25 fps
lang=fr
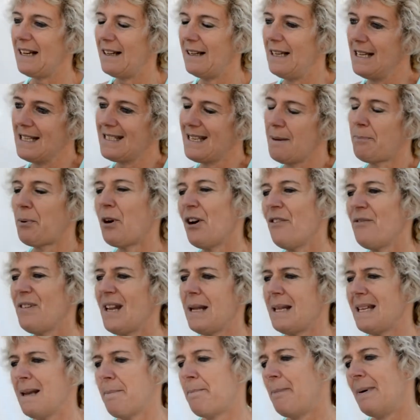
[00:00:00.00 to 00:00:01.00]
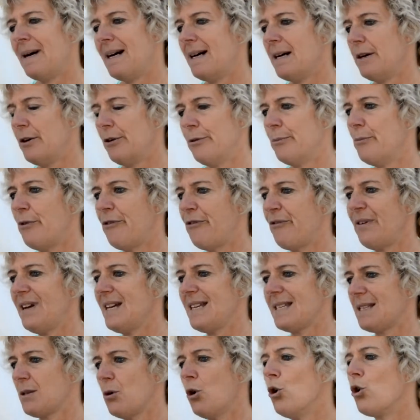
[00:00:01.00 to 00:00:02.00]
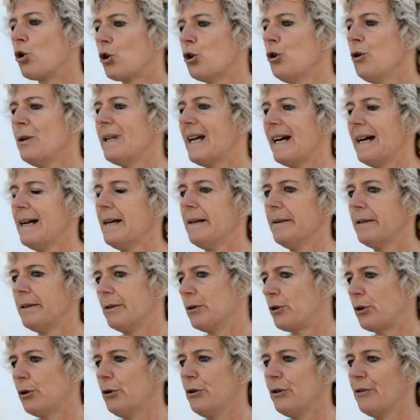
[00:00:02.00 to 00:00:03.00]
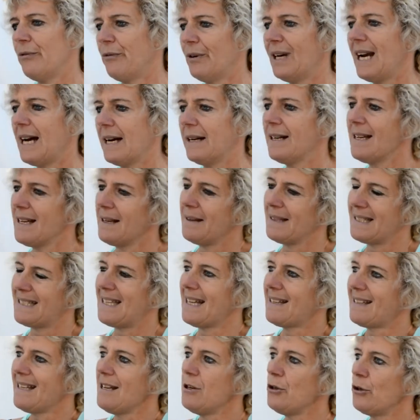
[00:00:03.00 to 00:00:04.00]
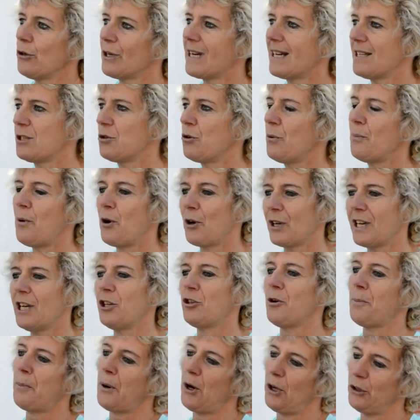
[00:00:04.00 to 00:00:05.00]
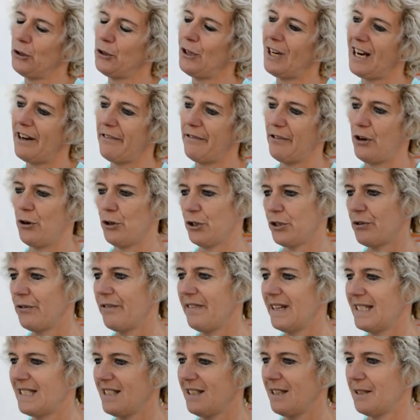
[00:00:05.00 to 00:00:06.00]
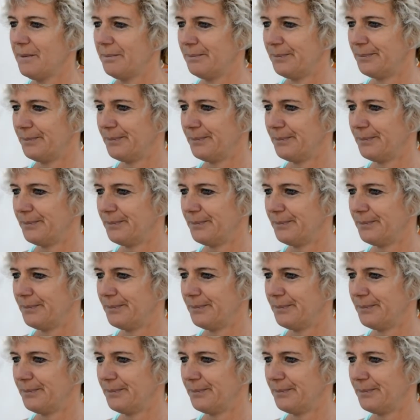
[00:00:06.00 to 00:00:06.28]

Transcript: les épreuves n'étaient pas mauvaises, aucune, hein, aucune, voilà. C'était une occasion manquée de prendre de l'avance, on va dire.